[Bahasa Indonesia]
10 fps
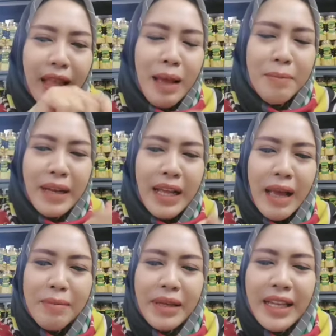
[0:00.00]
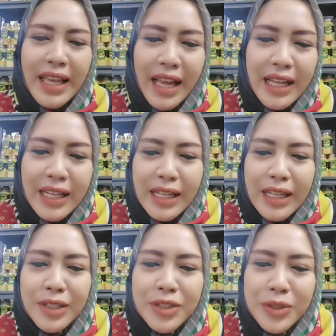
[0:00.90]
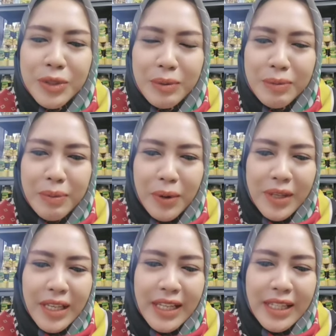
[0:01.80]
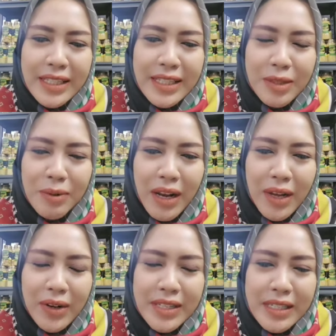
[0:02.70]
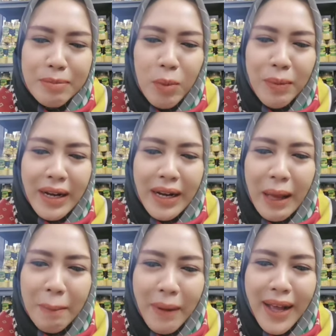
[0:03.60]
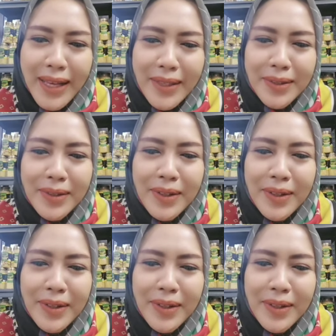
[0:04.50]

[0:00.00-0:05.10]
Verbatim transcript: ambil-ngambil ya lucu pokoknya kita jadwal kalau di sini mau mainan apa gitu